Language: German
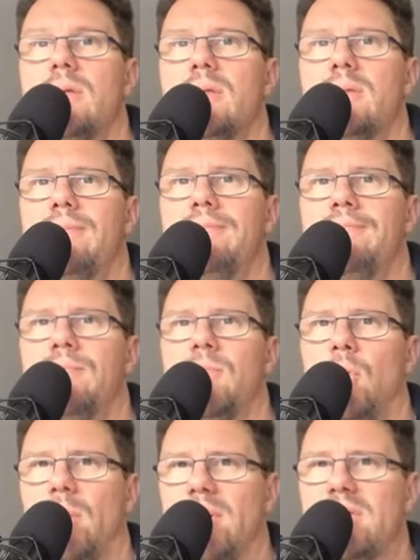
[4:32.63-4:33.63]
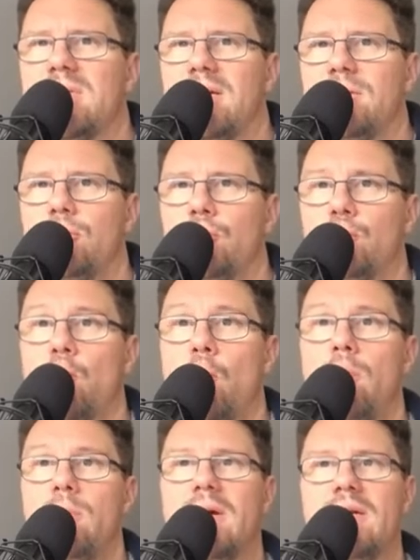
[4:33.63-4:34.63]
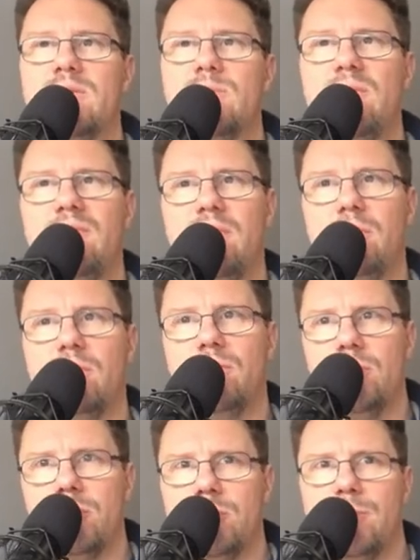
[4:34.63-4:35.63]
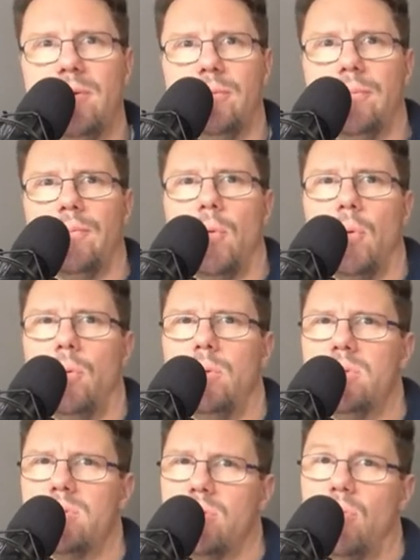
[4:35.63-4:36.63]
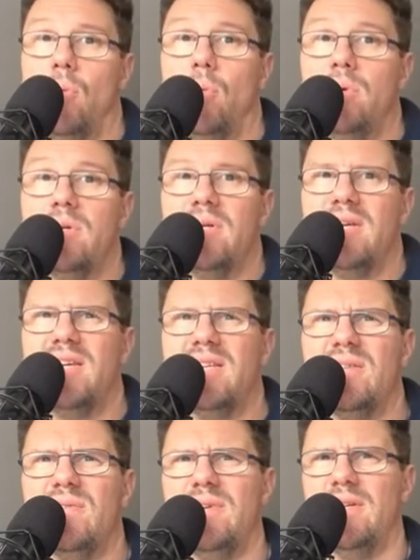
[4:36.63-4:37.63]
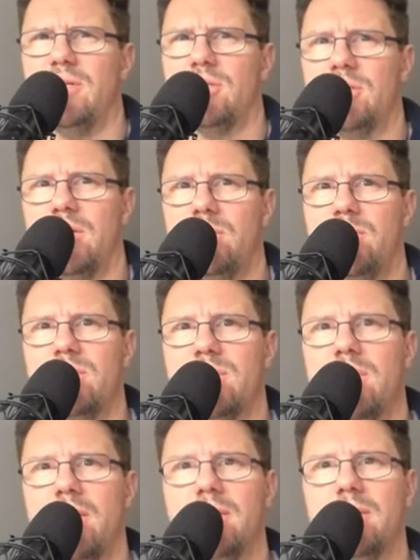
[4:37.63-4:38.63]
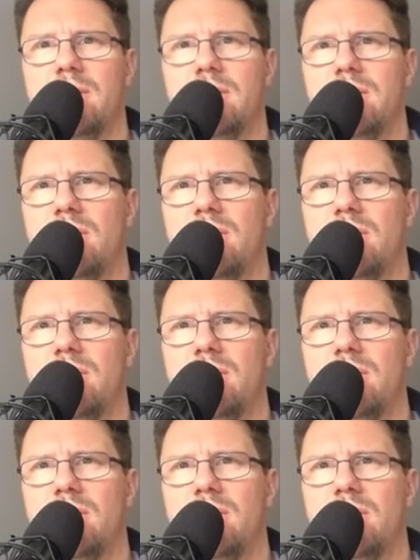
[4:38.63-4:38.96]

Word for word: Ähm, Übrigens ein Stromkreis mit 400 Volt Spannung und ohne echten Widerstand bislang.